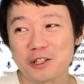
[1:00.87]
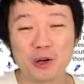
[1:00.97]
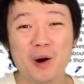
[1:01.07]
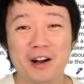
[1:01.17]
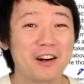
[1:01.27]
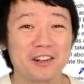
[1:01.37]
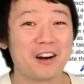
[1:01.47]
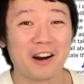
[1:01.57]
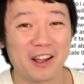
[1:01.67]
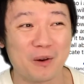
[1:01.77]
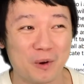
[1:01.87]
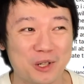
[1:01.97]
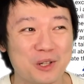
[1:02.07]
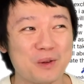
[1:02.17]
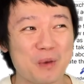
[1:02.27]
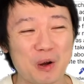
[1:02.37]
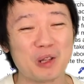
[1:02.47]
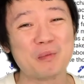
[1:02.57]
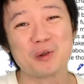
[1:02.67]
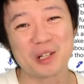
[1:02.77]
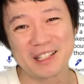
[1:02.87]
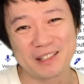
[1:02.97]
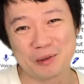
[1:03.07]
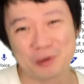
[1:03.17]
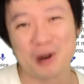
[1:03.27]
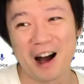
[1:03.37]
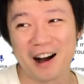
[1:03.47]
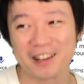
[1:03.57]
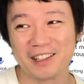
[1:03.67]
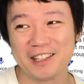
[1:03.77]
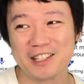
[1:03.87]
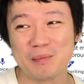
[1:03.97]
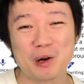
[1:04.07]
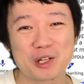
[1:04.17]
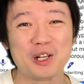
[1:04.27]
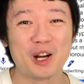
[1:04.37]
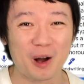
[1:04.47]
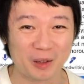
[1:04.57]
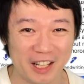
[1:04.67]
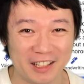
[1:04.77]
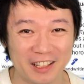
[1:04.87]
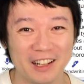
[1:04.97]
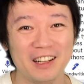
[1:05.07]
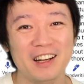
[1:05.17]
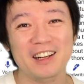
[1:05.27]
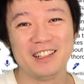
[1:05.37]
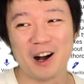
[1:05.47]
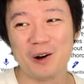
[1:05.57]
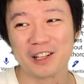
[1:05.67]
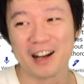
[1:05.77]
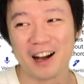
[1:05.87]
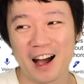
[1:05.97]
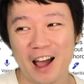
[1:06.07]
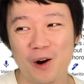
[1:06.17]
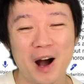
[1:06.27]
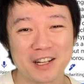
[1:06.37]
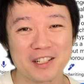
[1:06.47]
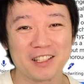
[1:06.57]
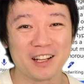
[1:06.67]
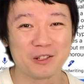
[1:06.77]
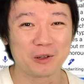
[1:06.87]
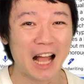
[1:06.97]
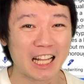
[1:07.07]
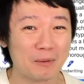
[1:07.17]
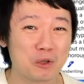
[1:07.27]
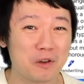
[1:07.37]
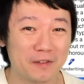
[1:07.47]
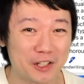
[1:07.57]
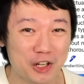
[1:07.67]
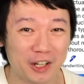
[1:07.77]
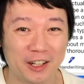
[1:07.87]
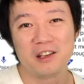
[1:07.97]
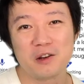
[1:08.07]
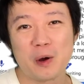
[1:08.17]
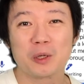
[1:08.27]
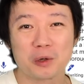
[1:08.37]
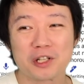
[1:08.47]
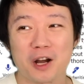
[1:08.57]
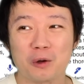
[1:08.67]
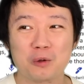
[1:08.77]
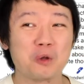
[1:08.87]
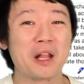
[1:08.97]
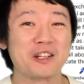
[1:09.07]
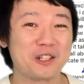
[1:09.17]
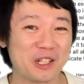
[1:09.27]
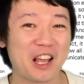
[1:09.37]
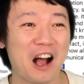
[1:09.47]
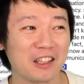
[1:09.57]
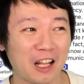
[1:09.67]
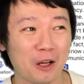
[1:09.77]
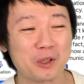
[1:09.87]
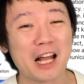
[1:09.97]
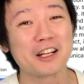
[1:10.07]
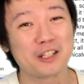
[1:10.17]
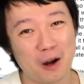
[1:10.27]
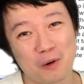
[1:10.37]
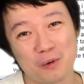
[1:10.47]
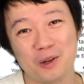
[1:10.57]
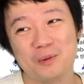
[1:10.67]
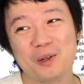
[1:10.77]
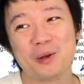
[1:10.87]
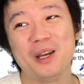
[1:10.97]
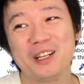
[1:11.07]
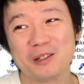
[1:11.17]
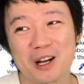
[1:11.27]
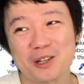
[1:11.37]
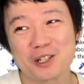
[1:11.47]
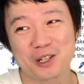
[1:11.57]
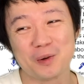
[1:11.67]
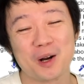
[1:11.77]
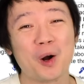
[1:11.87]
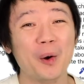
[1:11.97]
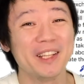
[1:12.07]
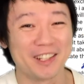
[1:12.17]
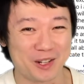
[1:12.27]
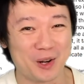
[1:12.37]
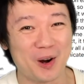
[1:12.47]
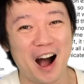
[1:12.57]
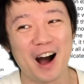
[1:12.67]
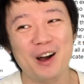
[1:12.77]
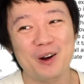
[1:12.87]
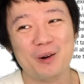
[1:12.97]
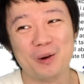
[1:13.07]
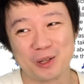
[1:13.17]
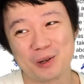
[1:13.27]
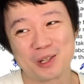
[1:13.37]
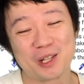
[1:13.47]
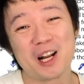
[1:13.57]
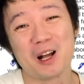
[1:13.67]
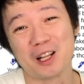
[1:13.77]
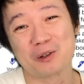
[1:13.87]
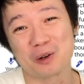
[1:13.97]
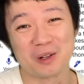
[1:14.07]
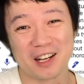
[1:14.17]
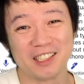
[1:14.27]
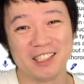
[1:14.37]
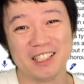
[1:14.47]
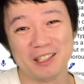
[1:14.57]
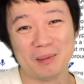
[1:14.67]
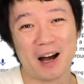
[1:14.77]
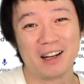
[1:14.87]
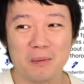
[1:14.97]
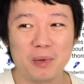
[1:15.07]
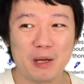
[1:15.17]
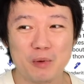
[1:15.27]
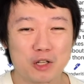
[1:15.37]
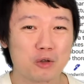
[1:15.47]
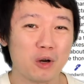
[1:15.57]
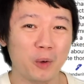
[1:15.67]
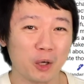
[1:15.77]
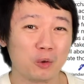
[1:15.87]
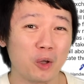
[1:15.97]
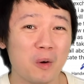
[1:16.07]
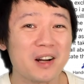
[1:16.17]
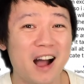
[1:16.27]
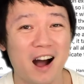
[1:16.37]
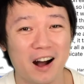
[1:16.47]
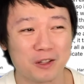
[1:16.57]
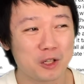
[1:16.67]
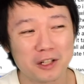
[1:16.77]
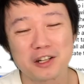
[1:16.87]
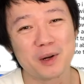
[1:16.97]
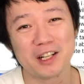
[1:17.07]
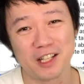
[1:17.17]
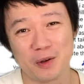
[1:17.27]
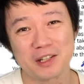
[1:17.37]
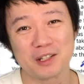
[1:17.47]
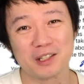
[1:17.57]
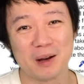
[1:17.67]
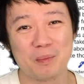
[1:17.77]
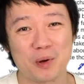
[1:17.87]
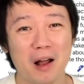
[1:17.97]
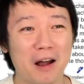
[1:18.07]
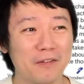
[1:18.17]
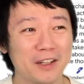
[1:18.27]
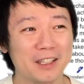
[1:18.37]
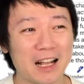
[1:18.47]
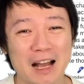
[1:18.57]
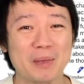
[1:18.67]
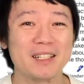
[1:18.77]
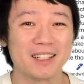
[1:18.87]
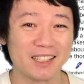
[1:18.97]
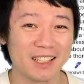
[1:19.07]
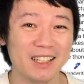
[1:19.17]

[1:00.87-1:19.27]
就我个人而言，我是没有那么多兴趣啊，跟一些陌生人聊天的。然后呢，还要花时间就搭他们的顺风车，因为我总是想用最短的时间啊，达到最大的效果，所以就当时我勾引你的时候啊，我就直截了当的说，我想吸你鸡巴，并不是说我有多勇敢啊，就真的是为了节约时间，不要浪费大家彼此的精